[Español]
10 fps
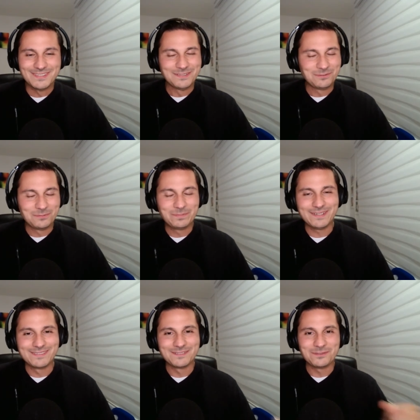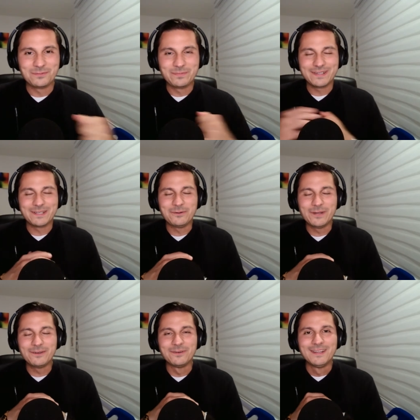Súper, súper, qué
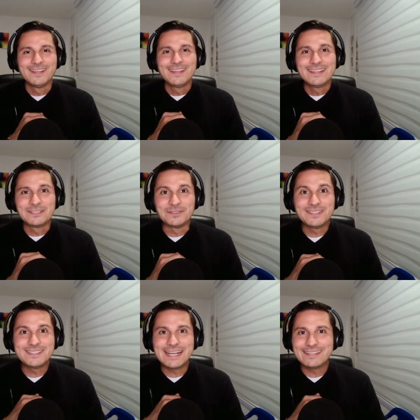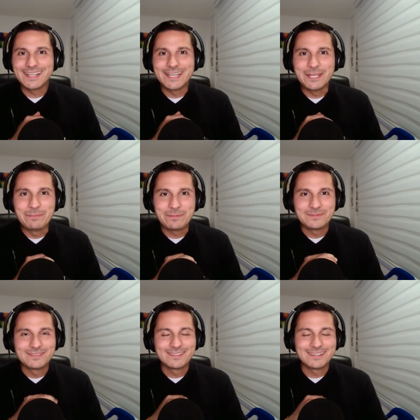bueno. Entonces llegas a Grip,
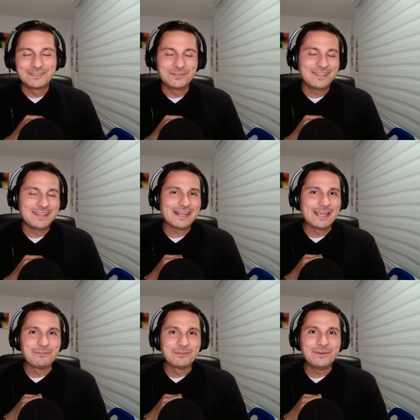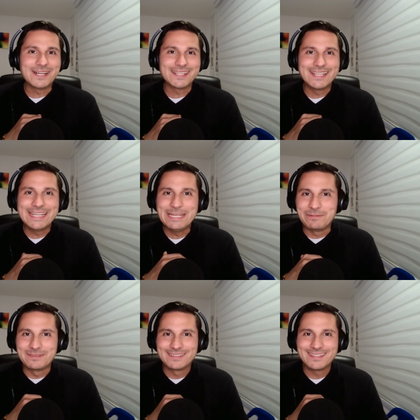entonces arranquemos a hablar de
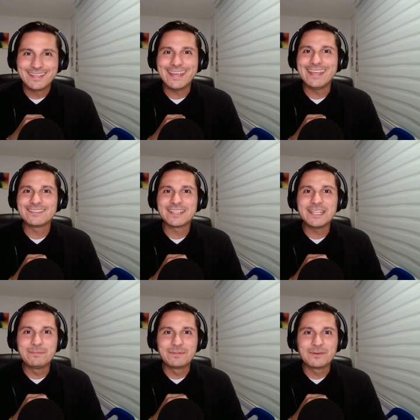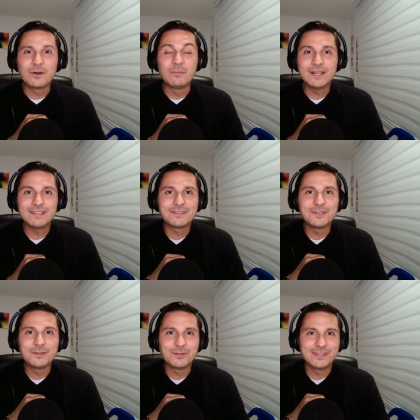Grip. ¿Qué es Grip? ¿Cómo
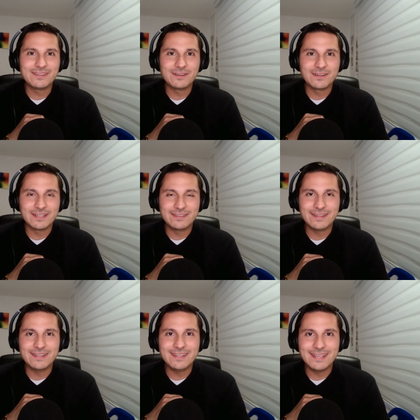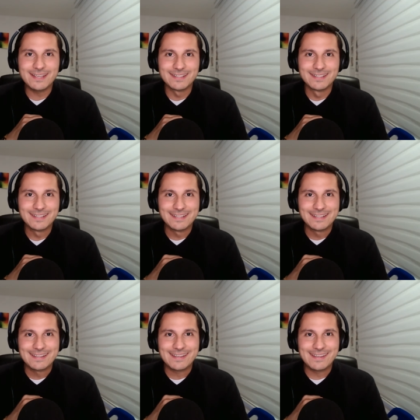nació esa, esa idea?
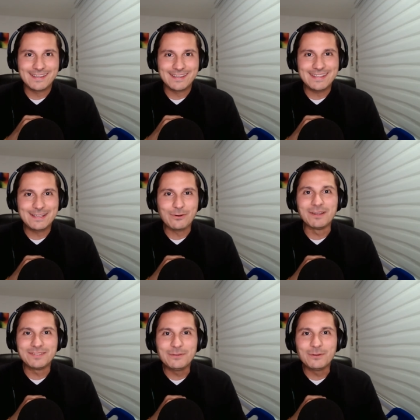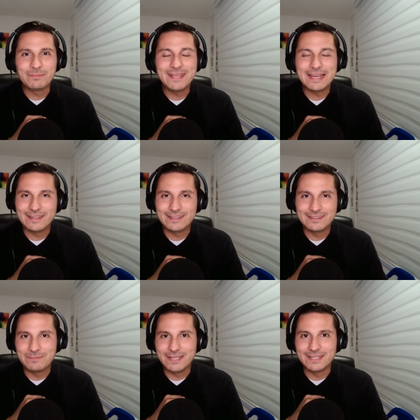Eh, ¿Y cómo ha sido el viaje
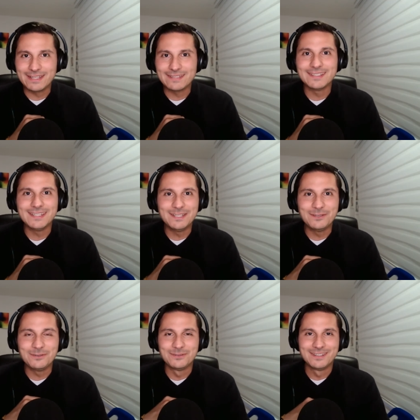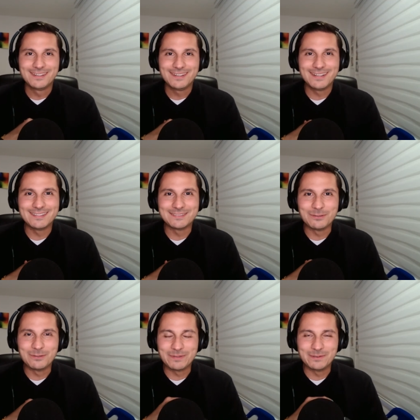también que has tenido en este
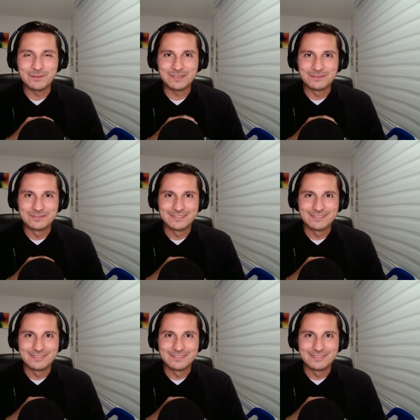nuevo emprendimiento.